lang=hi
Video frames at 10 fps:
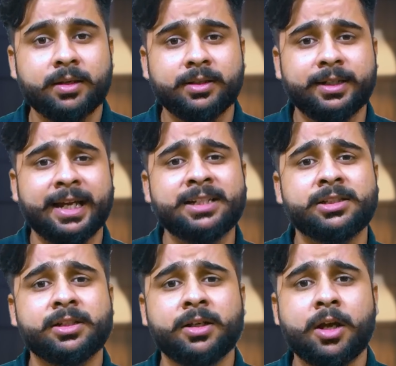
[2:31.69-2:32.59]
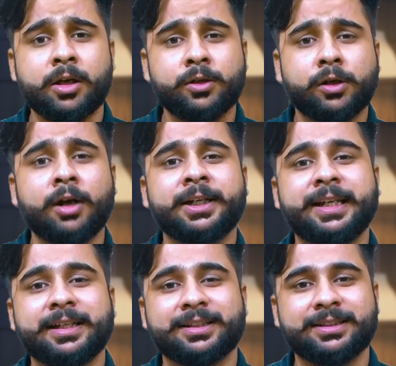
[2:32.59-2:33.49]
नेक्स्ट ग्रॉट टी
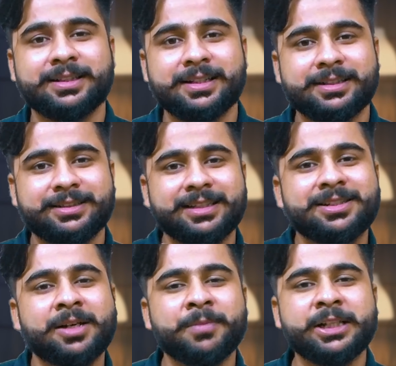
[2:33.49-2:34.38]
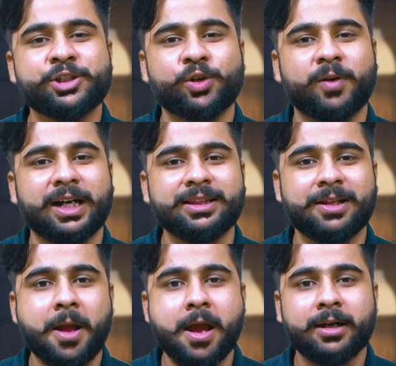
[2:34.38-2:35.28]
जिस कंपनी की शुरुआत
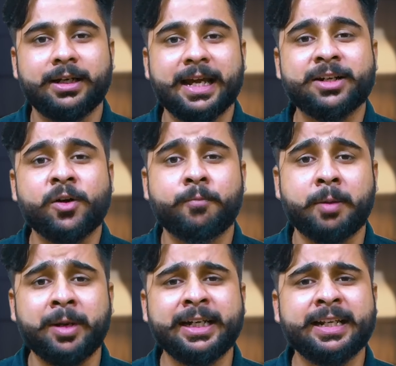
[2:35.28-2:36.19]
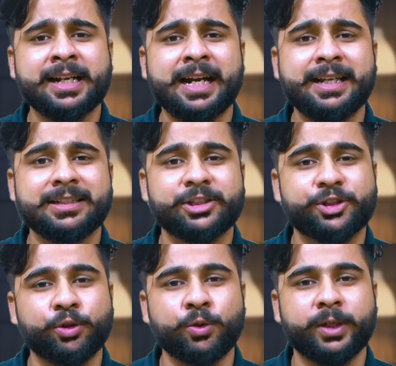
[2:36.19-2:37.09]
लैक ऑफ बबल टी के आइडिया से
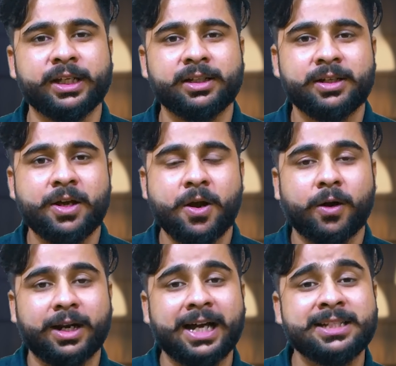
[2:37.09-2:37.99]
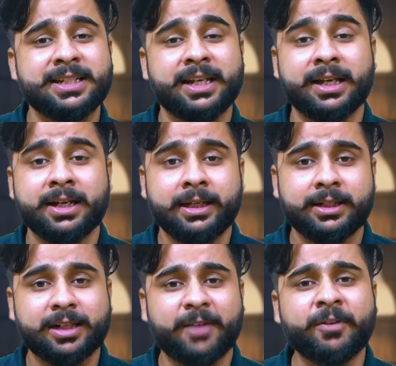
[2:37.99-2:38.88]
शुरू हुई और आज ये
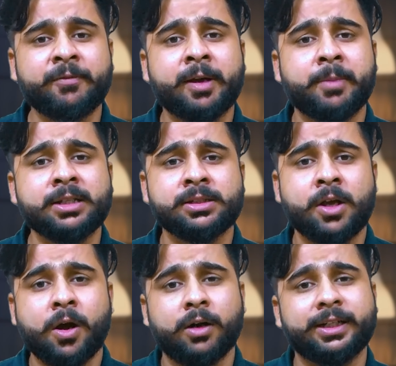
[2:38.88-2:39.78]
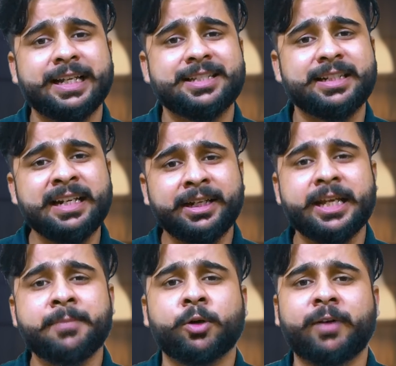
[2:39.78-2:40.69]
काफी फेमस और टेस्टी टी
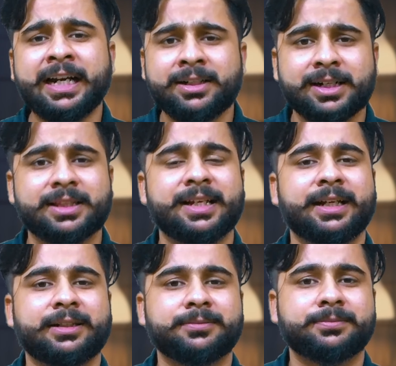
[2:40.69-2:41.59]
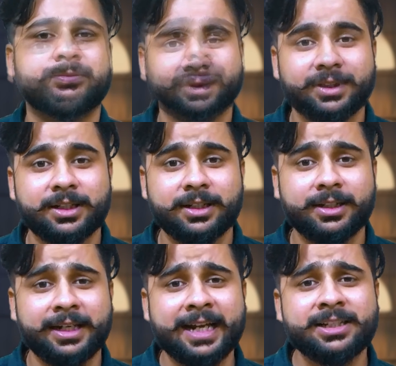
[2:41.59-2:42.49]
प्रोवाइड करते हैं
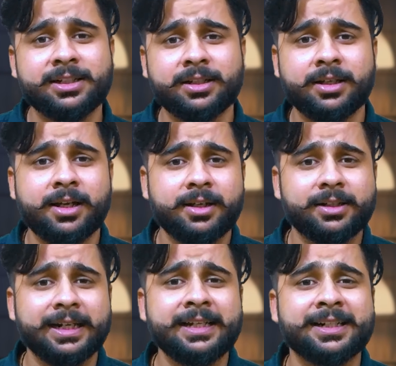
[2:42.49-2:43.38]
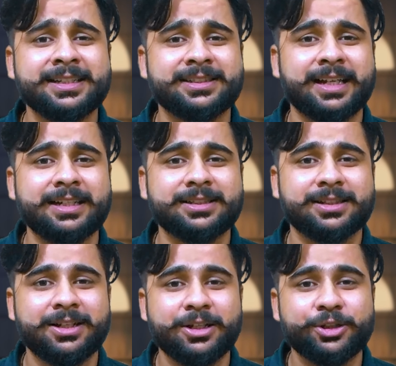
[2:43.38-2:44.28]
नेक्स्ट करी करी स्नैक्स
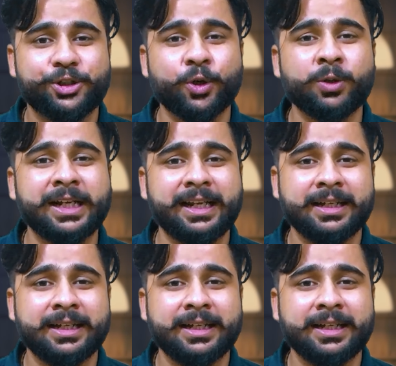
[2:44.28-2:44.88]
जो कि